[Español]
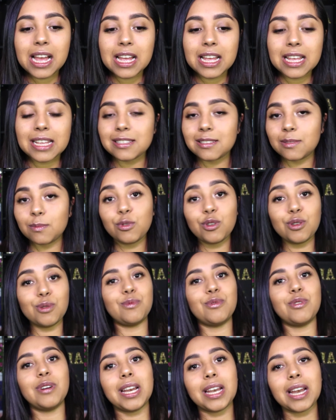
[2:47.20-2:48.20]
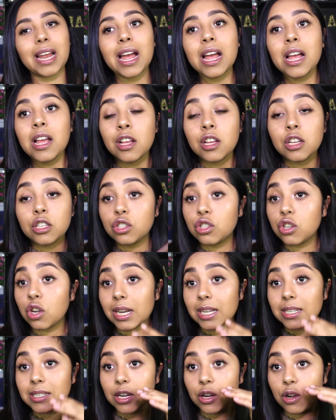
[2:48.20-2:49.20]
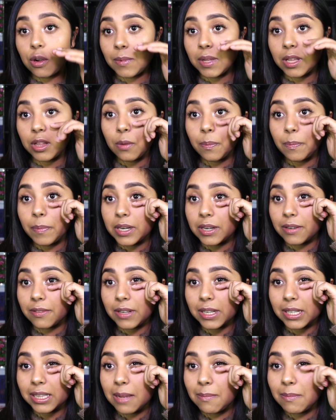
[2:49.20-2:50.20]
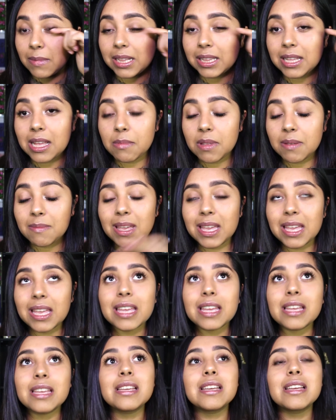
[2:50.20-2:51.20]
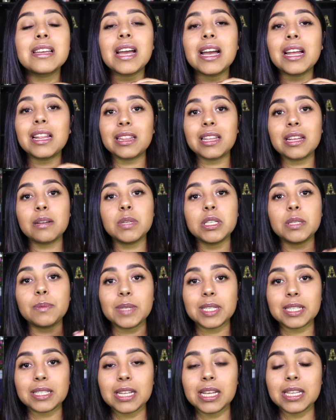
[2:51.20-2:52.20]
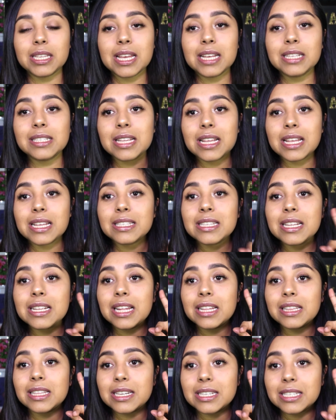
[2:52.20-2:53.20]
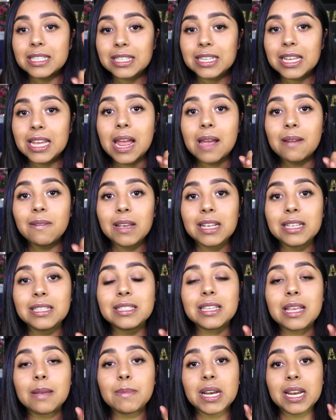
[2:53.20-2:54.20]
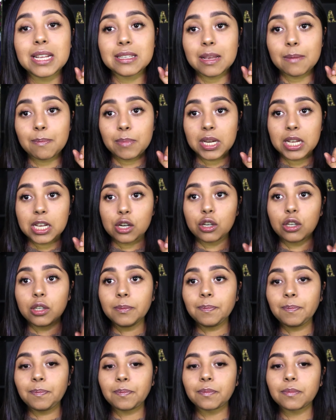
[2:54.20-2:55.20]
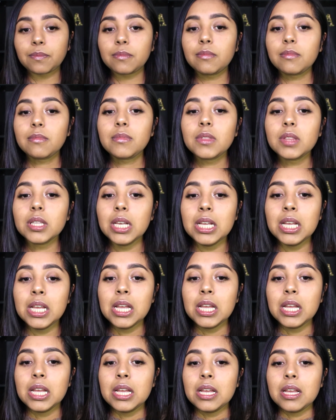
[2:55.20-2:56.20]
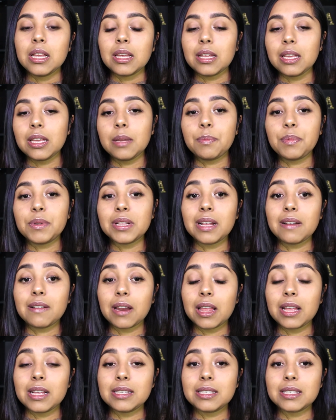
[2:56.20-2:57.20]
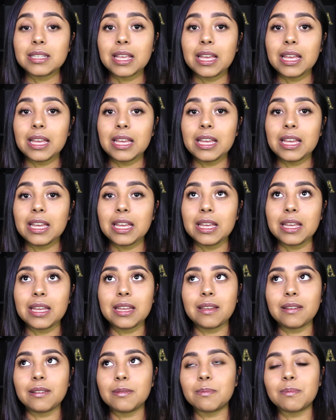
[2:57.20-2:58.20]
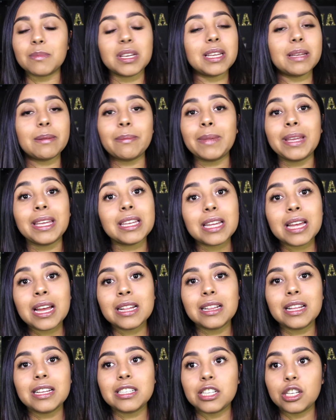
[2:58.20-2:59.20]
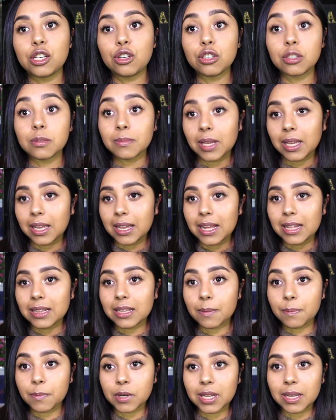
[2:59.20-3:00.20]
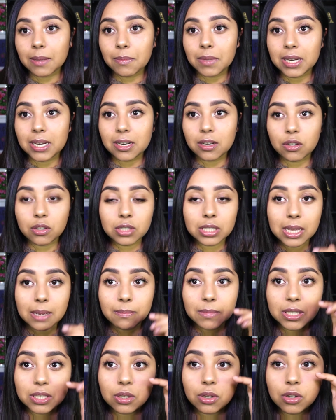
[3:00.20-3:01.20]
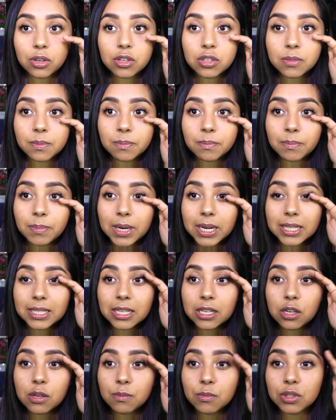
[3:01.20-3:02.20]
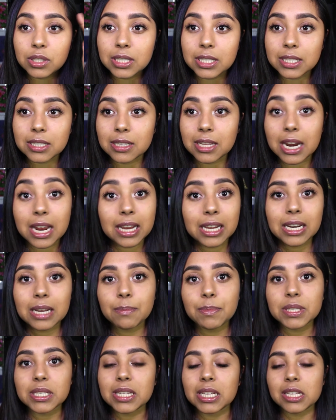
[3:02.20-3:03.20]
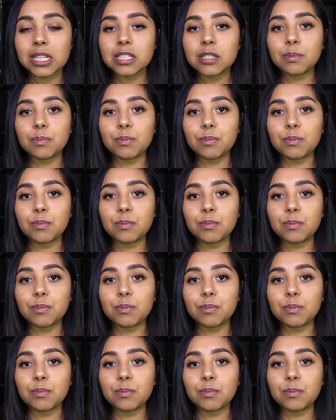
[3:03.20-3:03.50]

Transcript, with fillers: es muy buena, yo las recomiendo perfectamente, a mí me encantan mis pestañas, esta es la tercera vez que me las aplico, y pues la verdad es que me, encanta chicos, me encanta porque miren, o sea, mis ojos parece como si trajera pestañas